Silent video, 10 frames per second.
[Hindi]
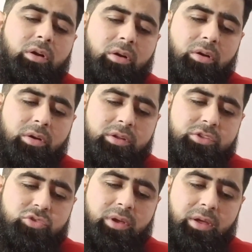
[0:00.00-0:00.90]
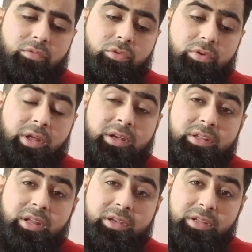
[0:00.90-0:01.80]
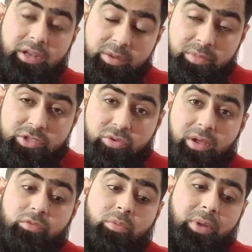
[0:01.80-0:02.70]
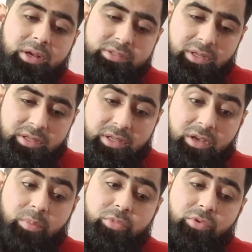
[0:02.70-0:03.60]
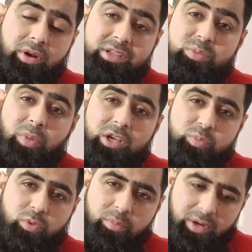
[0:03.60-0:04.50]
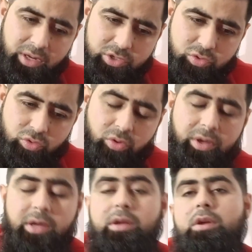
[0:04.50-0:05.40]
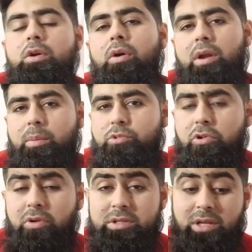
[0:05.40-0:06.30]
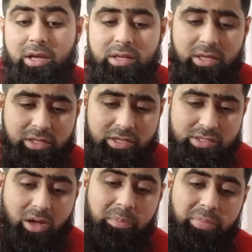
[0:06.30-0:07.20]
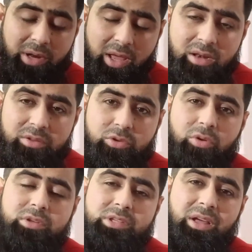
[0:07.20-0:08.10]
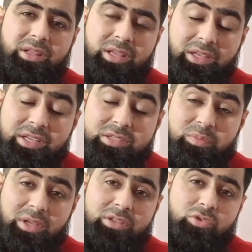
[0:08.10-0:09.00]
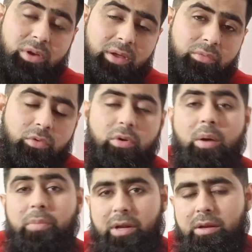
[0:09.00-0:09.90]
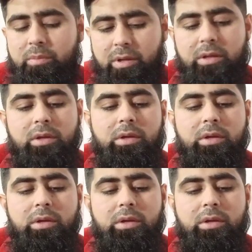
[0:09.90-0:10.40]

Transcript: और जो है वो 1998 में जो है वो पाकिस्तानी के कंप्यूटराइज पासपोर्ट बनना शुरू हो गए और अब 2021 अप्रैल 2021 में जो है वो अप्रैल में